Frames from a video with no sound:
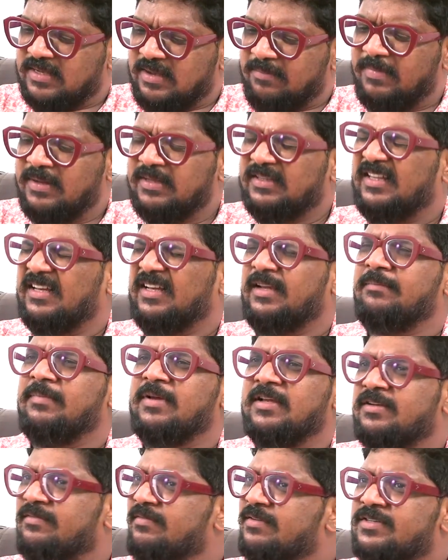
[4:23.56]
సమంత
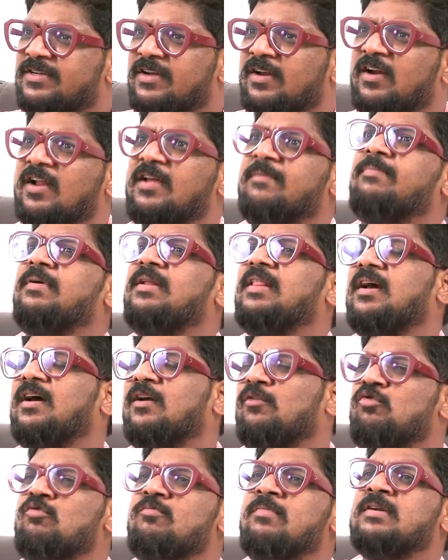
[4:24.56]
మీ విషయంలో
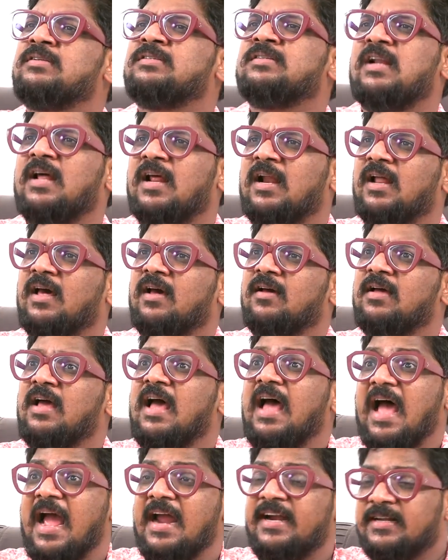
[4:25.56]
ఇప్పటిదాకా రూమర్స్ రాలా
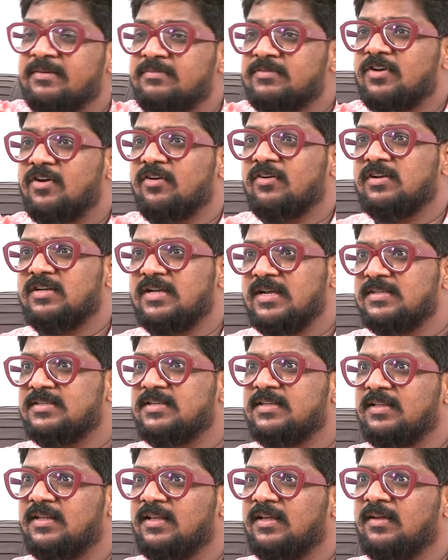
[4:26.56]
ఐటమ్ సాంగ్లు
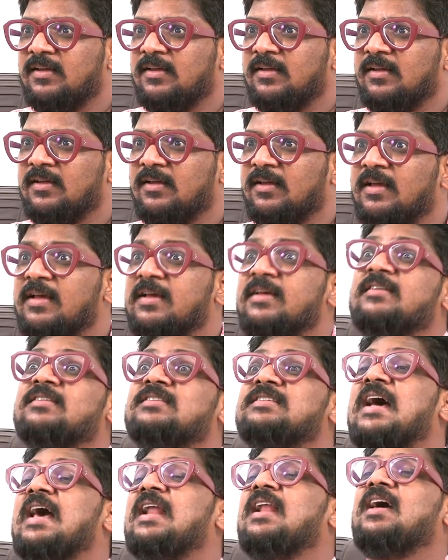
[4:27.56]
చేసింది అవును
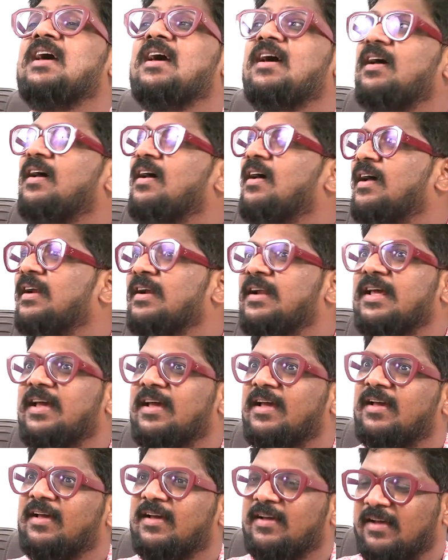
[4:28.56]
చాలా
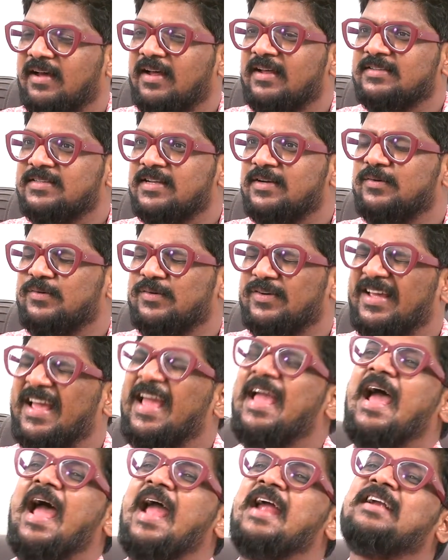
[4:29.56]
అంటే అసలు
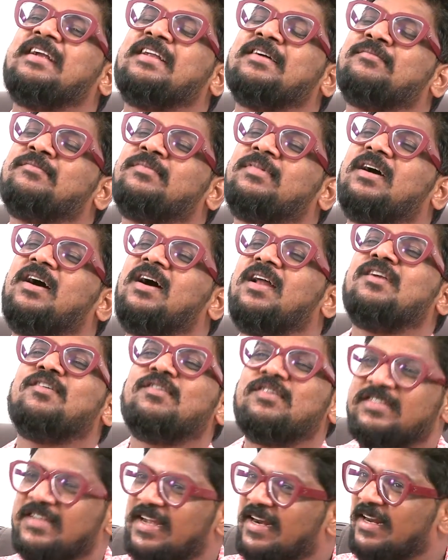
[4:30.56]
ఏ ఐటమ్
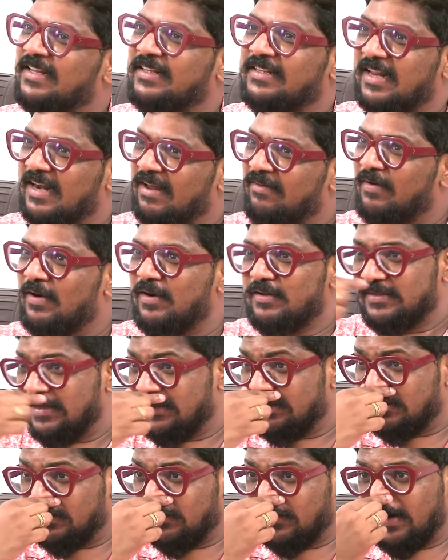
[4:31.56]
గర్ల్ కూడా చేయనంత లెవెల్ లో
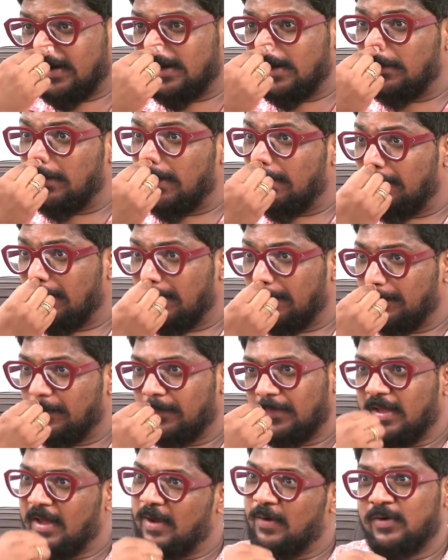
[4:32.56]
చేస్తుంది అంటావు బావా
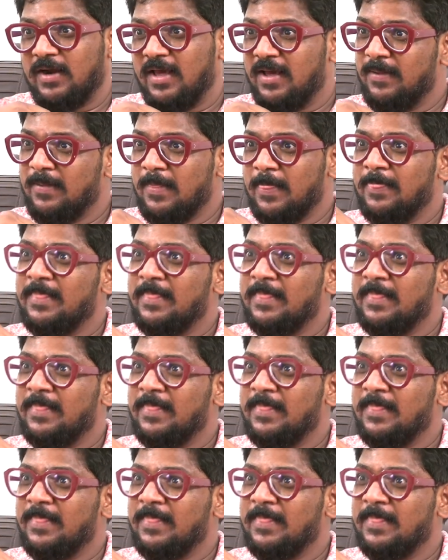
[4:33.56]
hmm. అవునా